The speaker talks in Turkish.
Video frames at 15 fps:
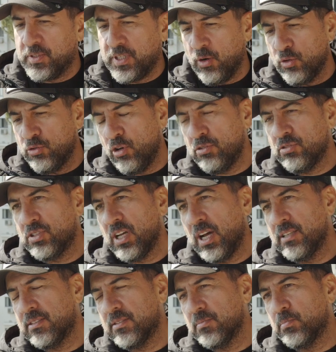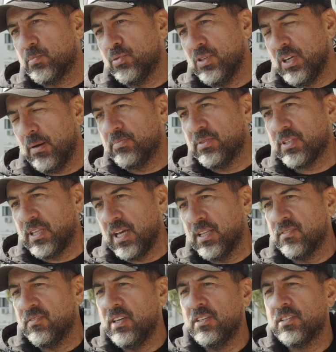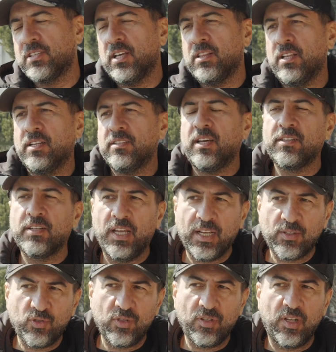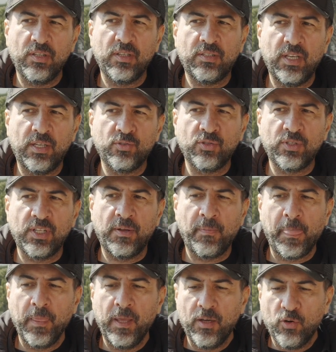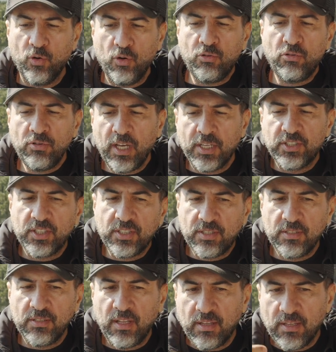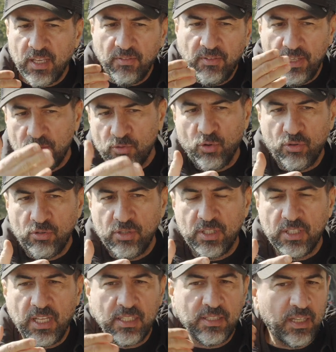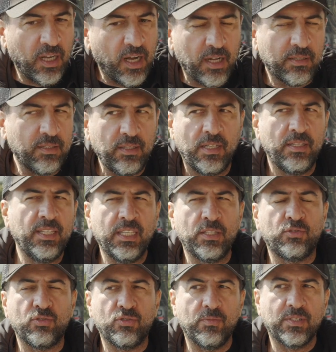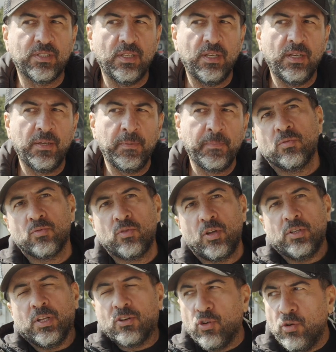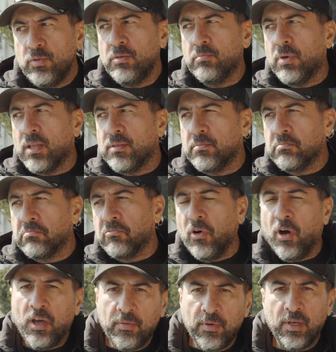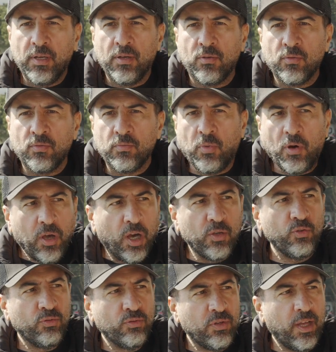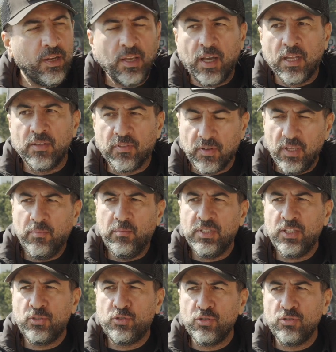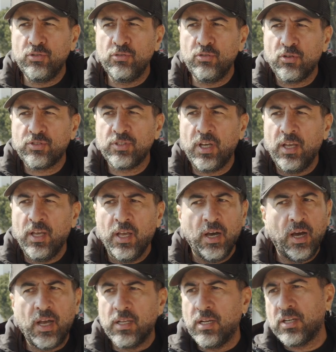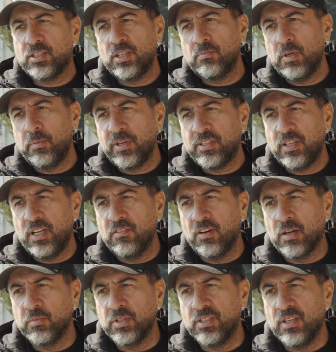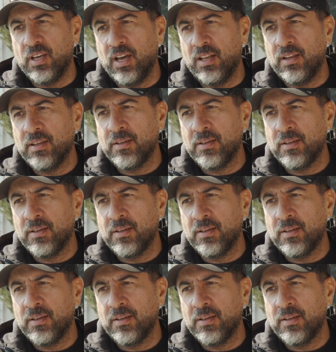şey, o 4 saat bunu yaptıktan ve insanlardan reaksiyon aldıktan sonra o okuldan çıktığından eve doğru giderken aklından ne geçiyordu mesela? Ulan ne komiyim ben vay be bayağı güldüler yani falan mı geçiyordu yoksa hayır akşam yemekte ne var mıydı yani?